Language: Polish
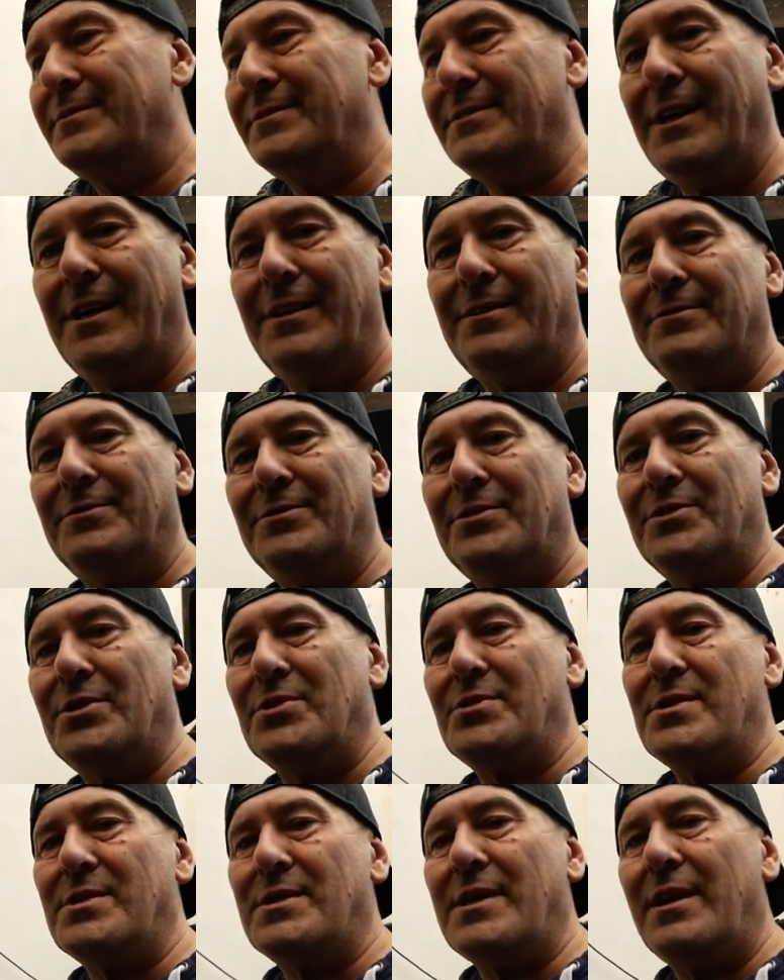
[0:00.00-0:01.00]
Nie.
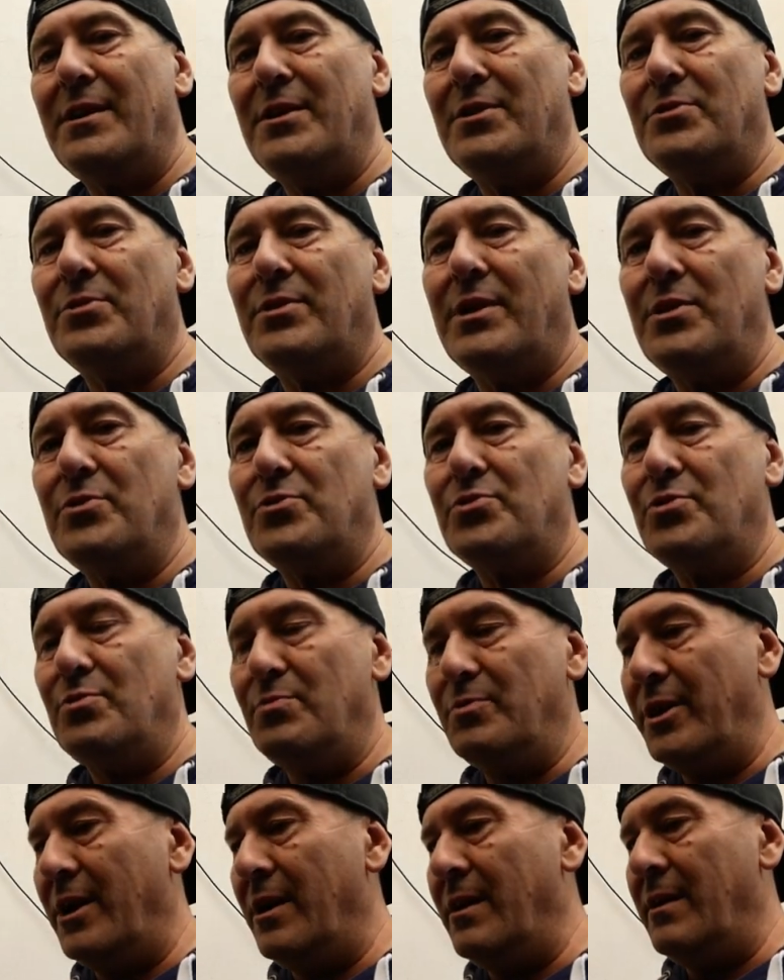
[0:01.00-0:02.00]
To zostaje tutaj już u
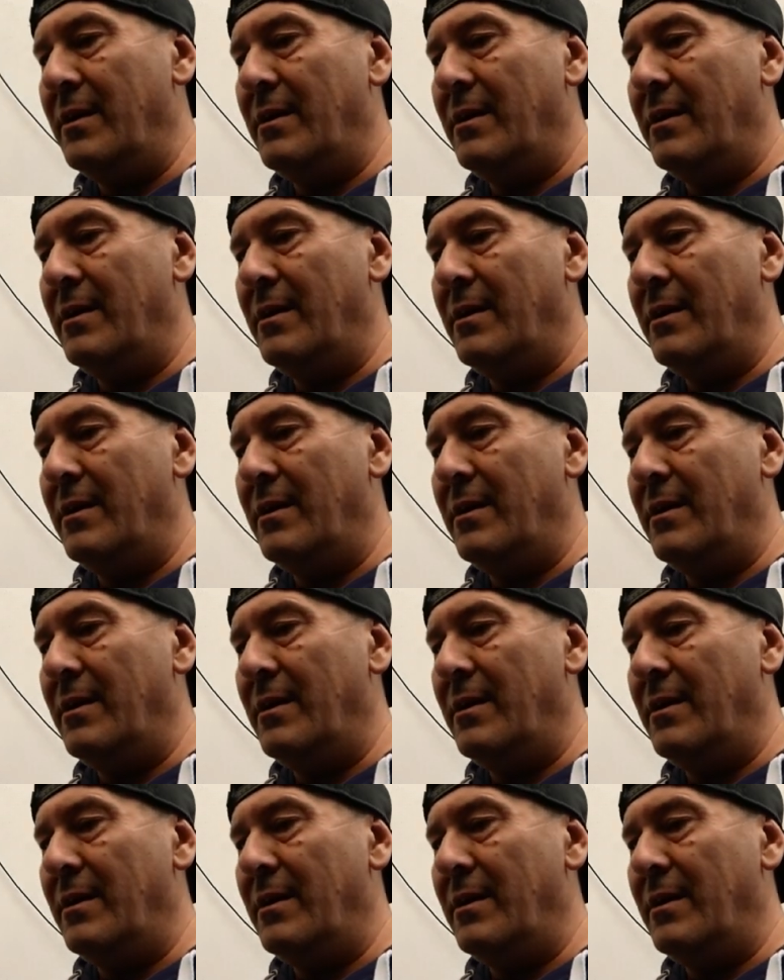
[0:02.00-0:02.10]
mnie.